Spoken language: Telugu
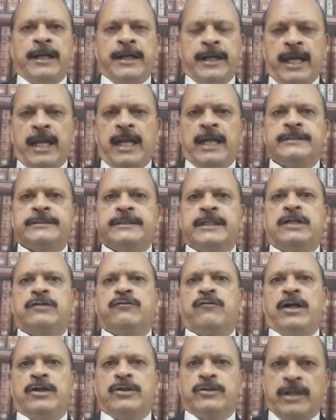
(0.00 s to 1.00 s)
రియల్ ఎస్టేట్
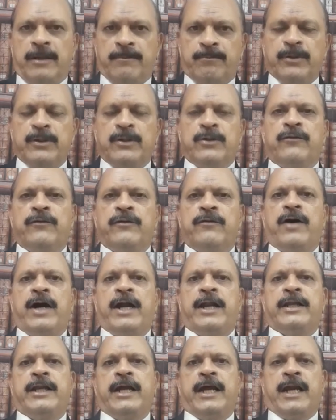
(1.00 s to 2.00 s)
వాడు డబ్బులు
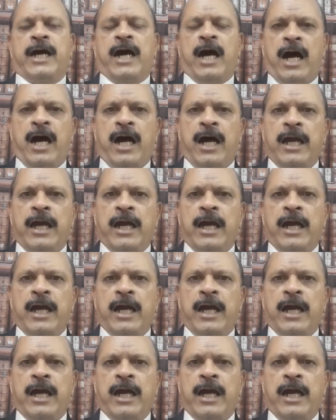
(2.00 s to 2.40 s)
ఉన్నవాడనైనా